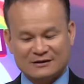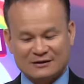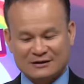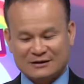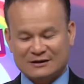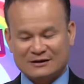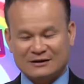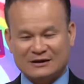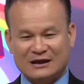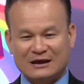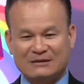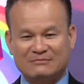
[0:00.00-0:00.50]

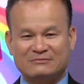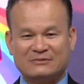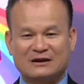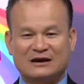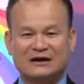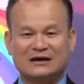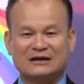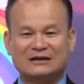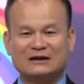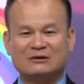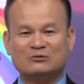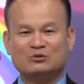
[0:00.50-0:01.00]
À, đem
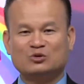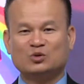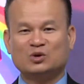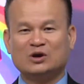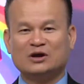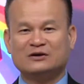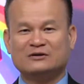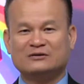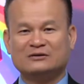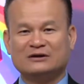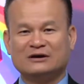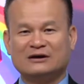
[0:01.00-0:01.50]
ra theo du
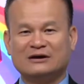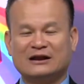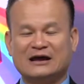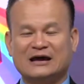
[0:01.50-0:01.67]
lịch à,